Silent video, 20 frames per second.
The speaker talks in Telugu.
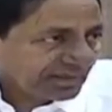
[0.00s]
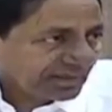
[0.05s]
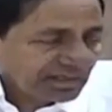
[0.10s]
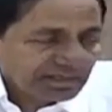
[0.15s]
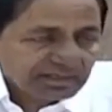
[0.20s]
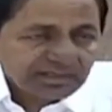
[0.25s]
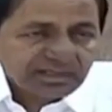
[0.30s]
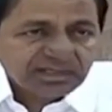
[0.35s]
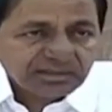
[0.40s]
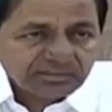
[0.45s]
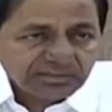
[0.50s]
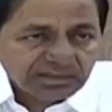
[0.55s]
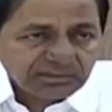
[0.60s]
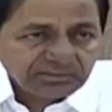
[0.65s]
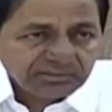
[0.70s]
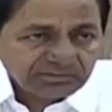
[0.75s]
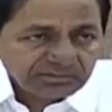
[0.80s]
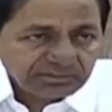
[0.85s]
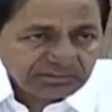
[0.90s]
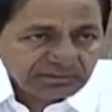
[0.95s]
ఎందుకంటే మనం
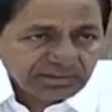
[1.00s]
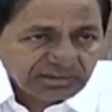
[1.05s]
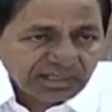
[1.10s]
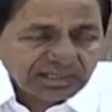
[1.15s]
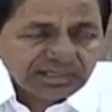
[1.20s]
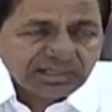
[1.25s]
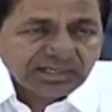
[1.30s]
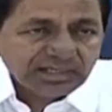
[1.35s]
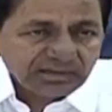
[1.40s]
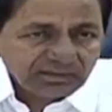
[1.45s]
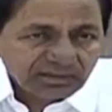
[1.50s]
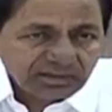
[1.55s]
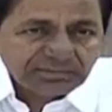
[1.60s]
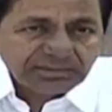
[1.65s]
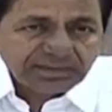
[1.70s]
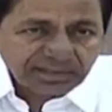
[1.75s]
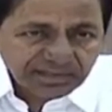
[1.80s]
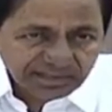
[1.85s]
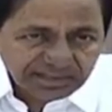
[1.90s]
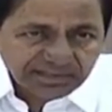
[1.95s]
అండర్
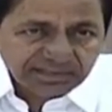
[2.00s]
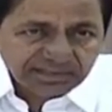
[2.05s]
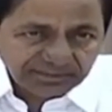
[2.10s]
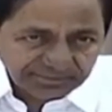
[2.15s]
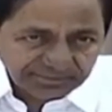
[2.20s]
డెవలపింగ్ కంట్రీ